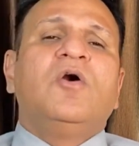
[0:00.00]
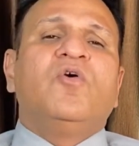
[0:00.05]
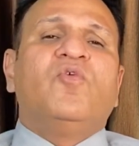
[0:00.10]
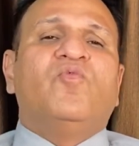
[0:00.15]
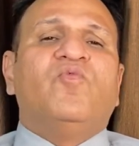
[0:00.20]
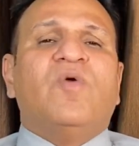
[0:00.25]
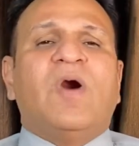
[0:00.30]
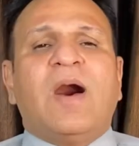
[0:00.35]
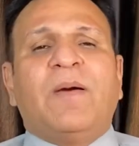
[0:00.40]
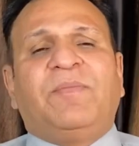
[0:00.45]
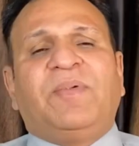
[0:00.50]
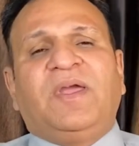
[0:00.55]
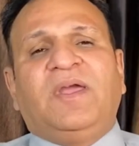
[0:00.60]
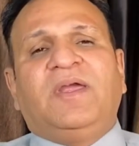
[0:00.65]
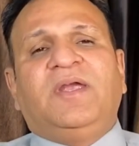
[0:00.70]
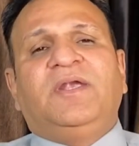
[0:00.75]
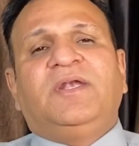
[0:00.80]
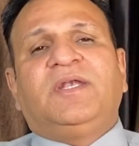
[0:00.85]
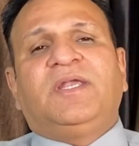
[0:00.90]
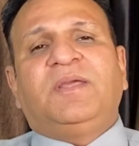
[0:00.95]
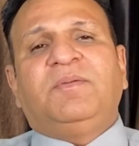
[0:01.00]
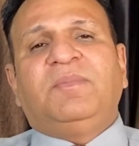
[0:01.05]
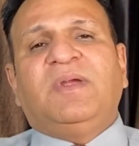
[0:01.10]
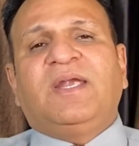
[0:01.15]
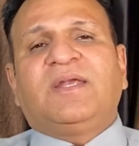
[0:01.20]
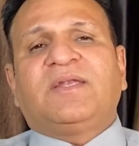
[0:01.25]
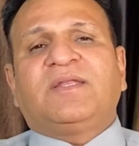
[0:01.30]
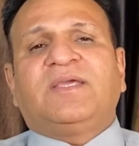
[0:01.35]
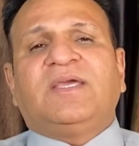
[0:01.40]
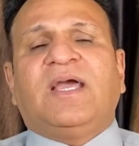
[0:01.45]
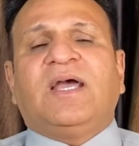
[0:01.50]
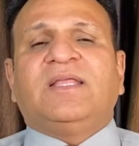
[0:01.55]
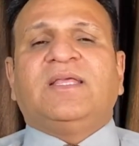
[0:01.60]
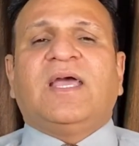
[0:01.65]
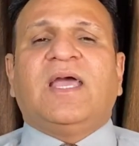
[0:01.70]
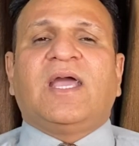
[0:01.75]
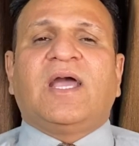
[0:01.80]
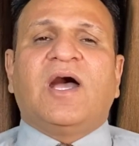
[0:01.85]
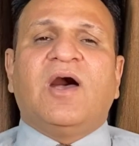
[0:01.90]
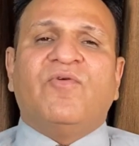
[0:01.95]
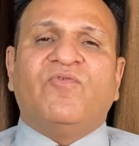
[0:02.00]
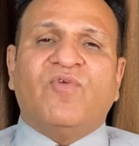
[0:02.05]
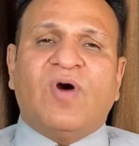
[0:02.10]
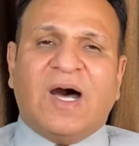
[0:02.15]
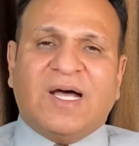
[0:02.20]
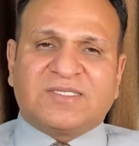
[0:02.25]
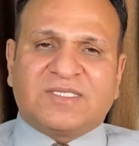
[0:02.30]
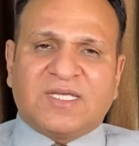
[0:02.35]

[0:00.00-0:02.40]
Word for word: वहां पे इंटीमेट किया जाएगा वहां